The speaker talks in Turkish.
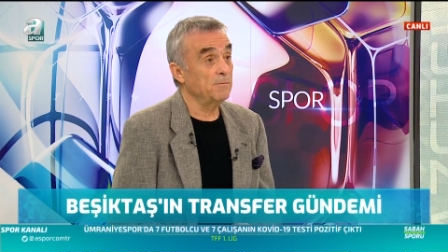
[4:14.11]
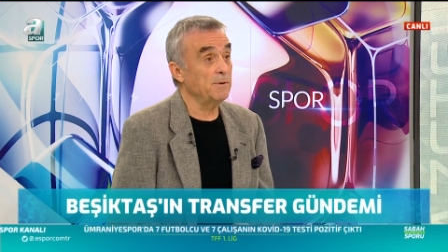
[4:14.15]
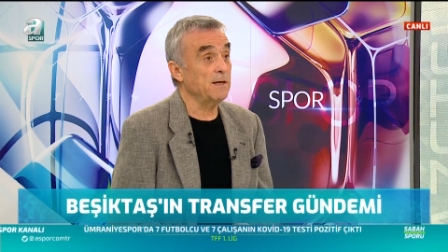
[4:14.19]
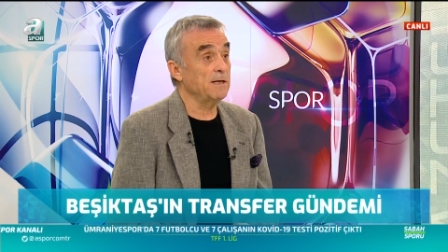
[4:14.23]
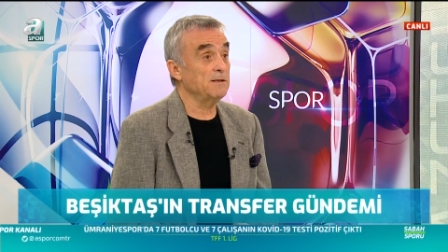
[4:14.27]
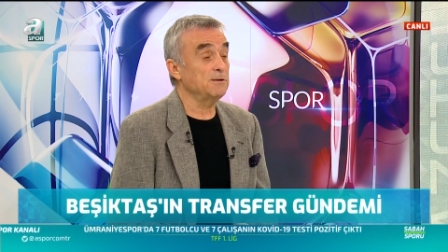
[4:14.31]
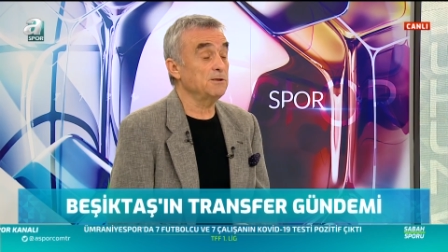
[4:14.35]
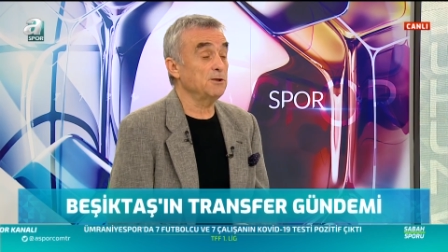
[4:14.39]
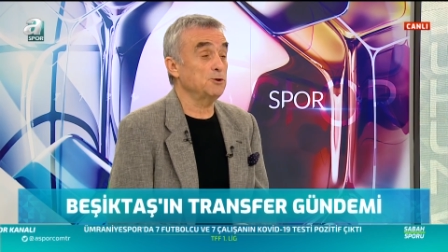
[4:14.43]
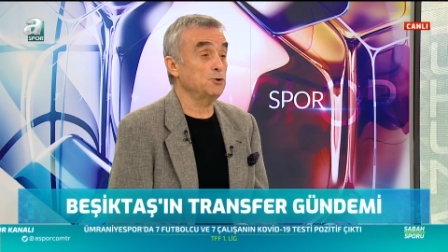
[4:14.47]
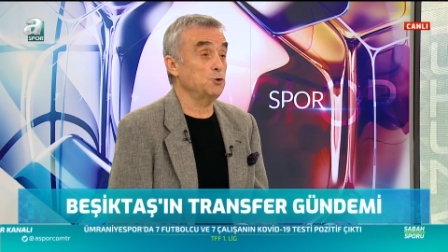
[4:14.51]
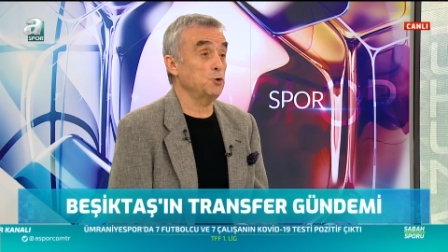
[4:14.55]

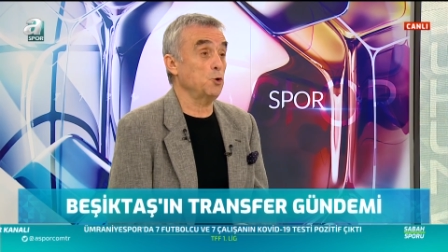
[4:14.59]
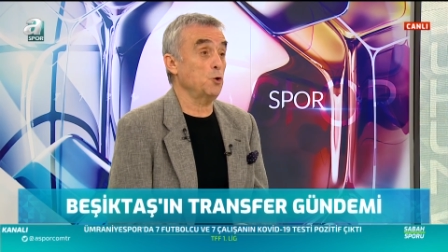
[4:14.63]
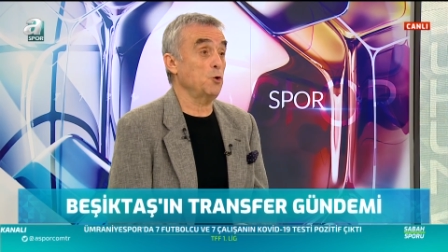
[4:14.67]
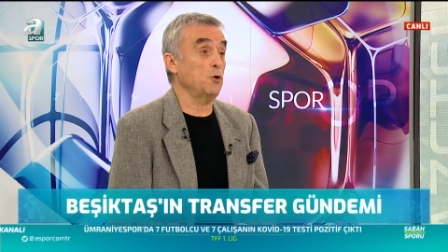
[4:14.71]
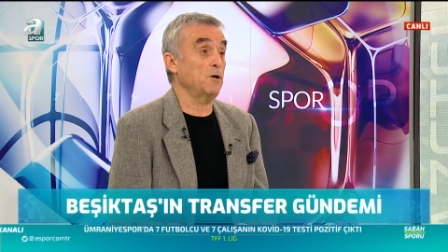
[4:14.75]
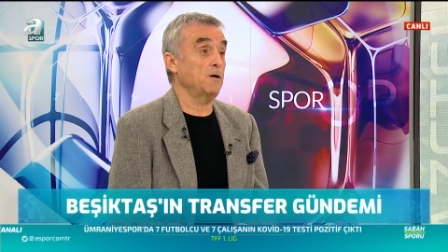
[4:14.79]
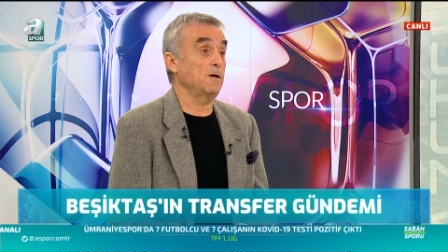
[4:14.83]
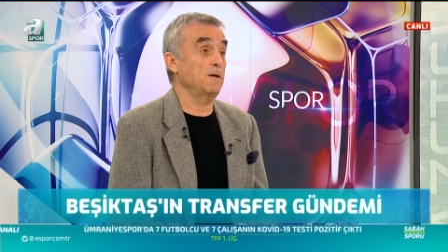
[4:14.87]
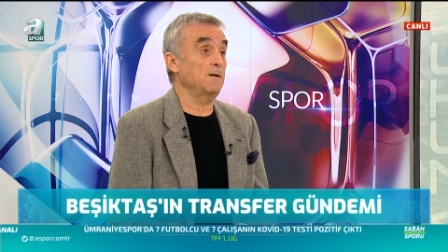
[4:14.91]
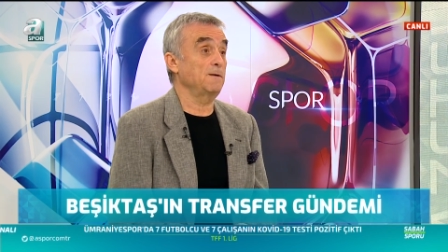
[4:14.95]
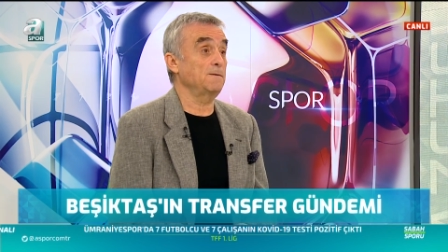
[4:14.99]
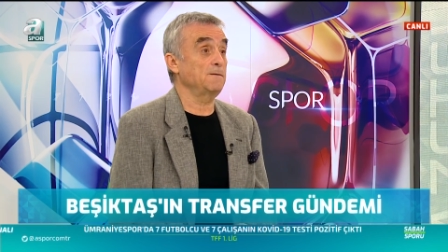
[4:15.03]
bence
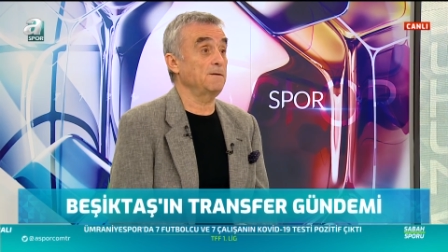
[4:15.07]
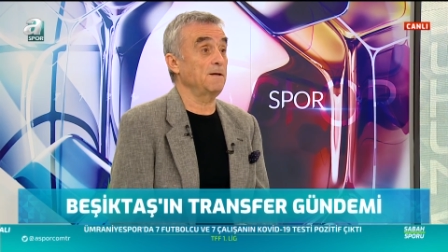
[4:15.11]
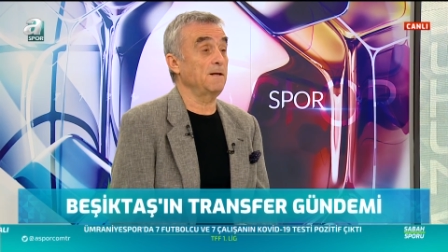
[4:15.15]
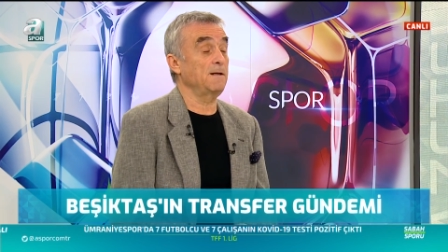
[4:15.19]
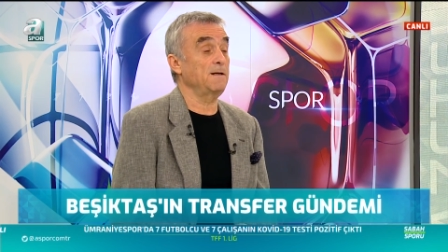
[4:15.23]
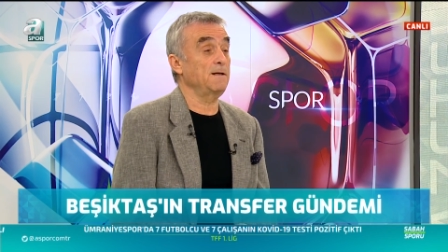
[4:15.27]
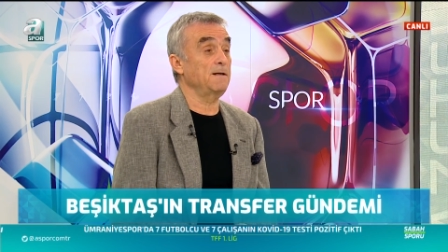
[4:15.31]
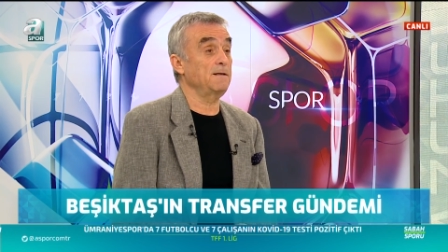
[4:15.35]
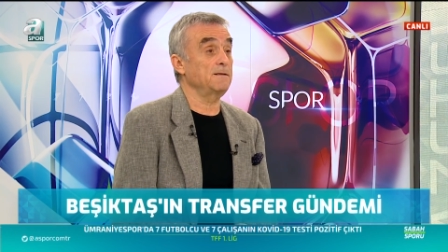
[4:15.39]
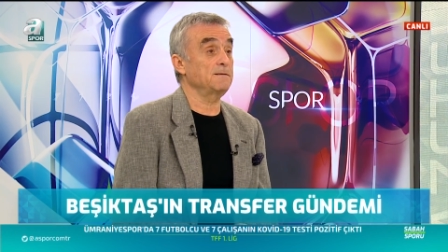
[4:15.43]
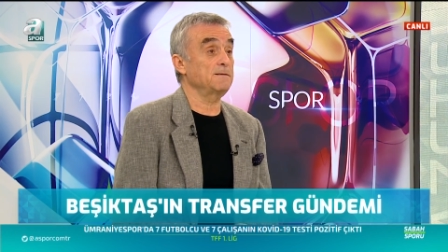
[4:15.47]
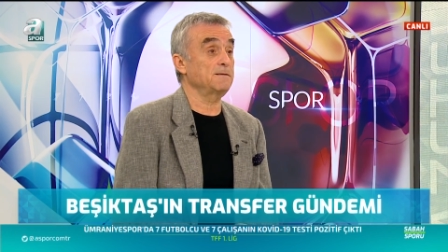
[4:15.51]
çok
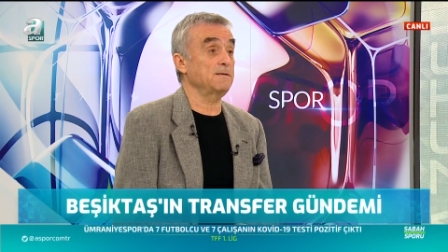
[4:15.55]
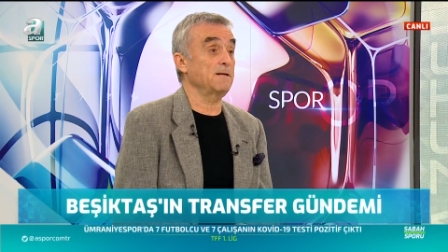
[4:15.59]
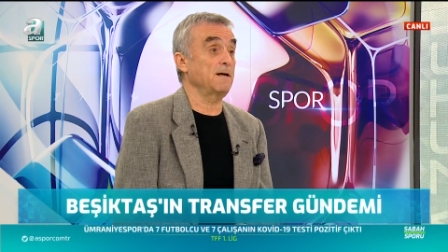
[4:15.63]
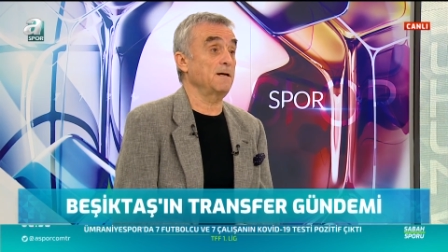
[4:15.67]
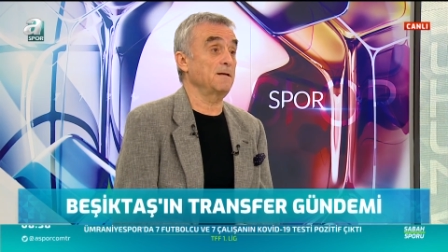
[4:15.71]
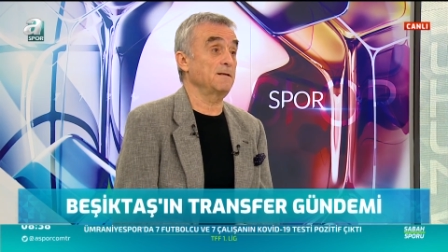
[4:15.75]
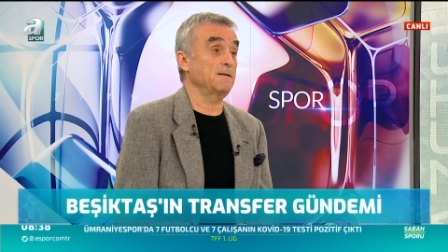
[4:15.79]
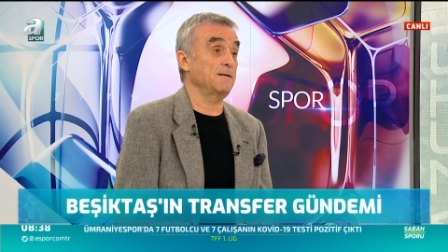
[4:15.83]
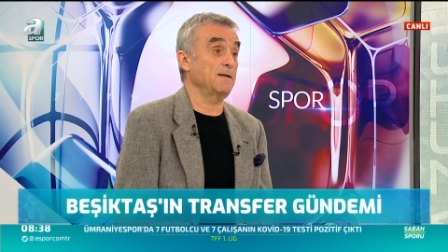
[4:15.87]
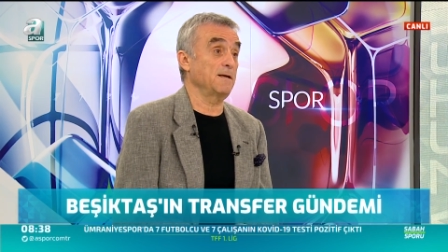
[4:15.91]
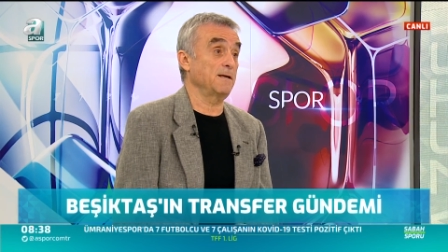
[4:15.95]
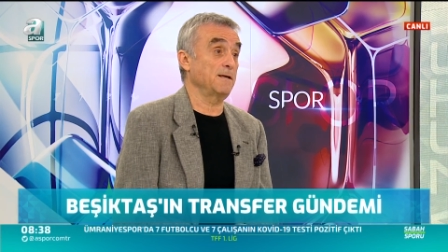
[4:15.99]
kaliteli
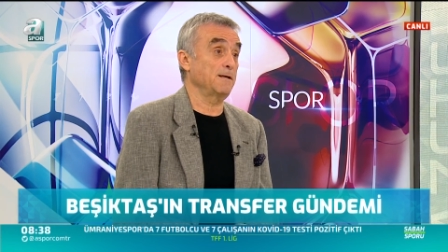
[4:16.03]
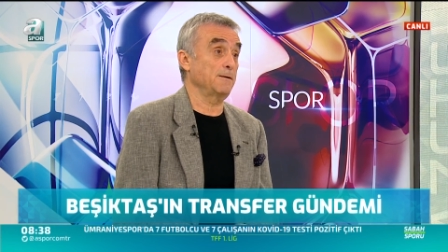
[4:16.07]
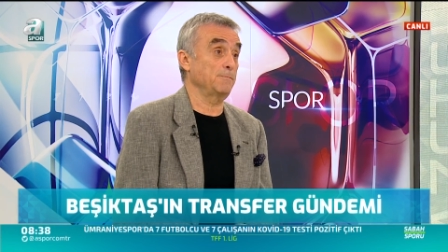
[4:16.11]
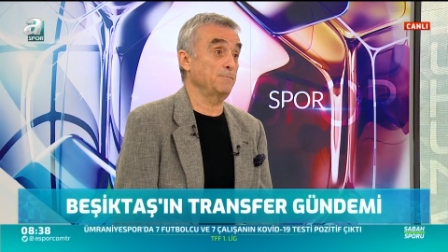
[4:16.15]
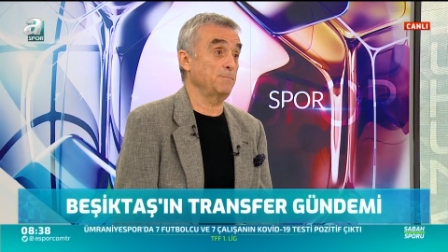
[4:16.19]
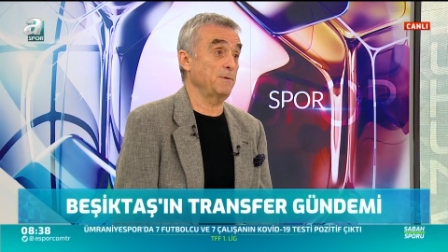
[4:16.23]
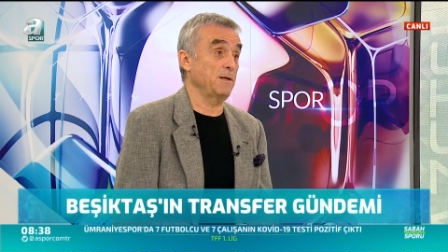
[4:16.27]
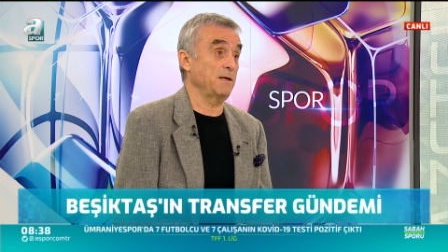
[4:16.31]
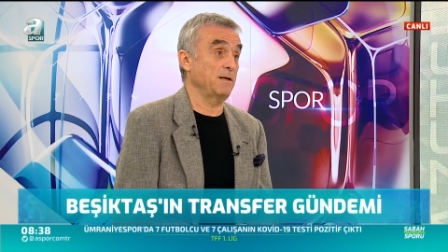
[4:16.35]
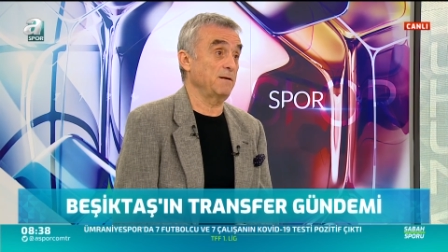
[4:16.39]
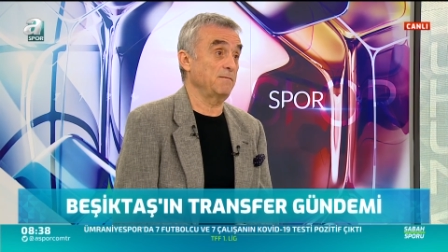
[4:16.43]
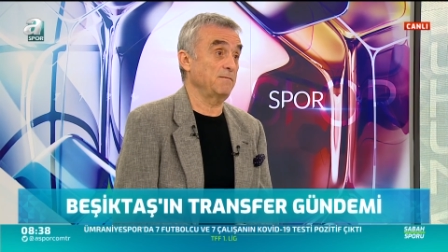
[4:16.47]
sağlık hı
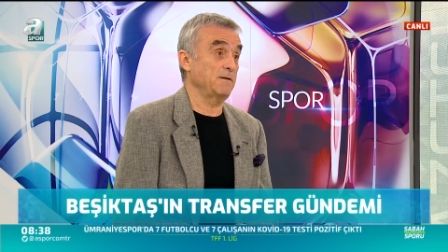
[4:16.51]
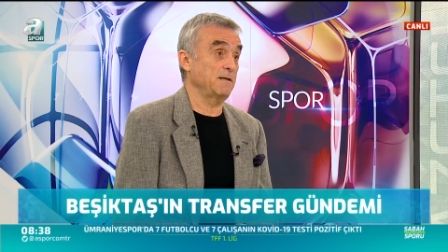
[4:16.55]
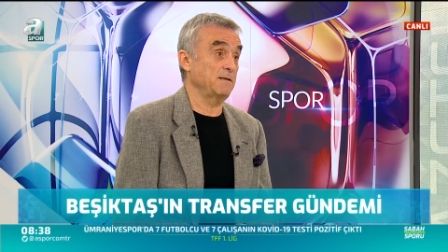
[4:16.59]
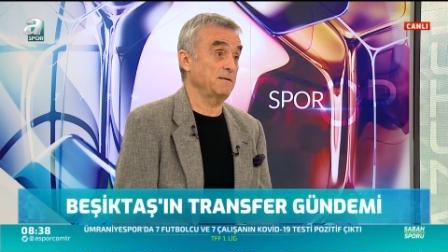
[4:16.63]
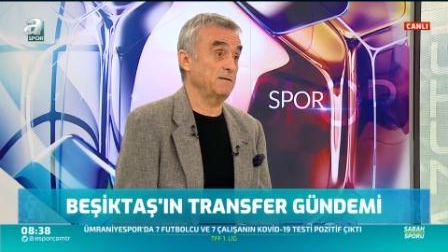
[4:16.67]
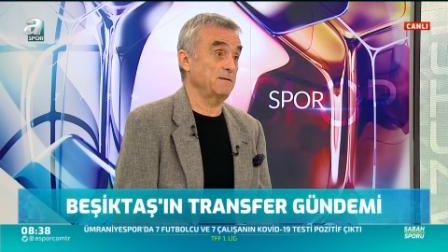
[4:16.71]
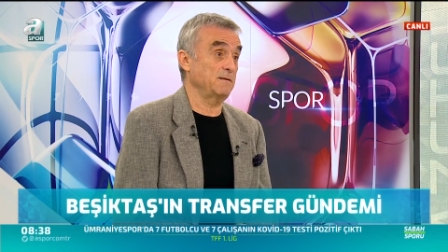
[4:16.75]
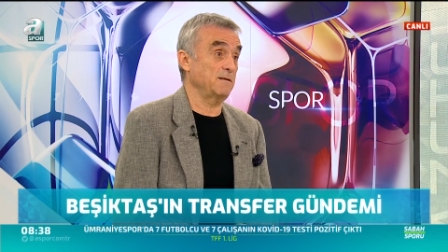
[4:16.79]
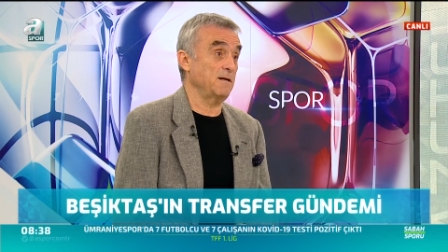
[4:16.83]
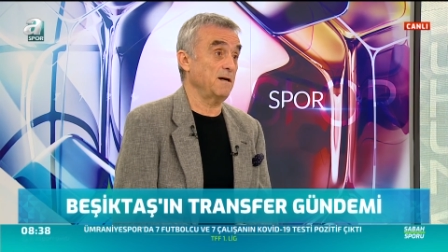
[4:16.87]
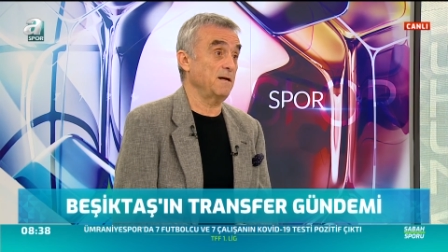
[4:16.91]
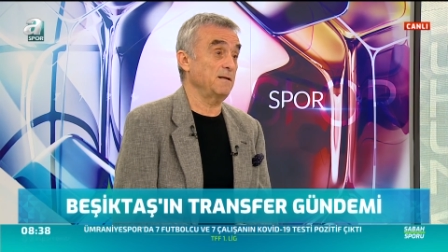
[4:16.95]
ekipleri var.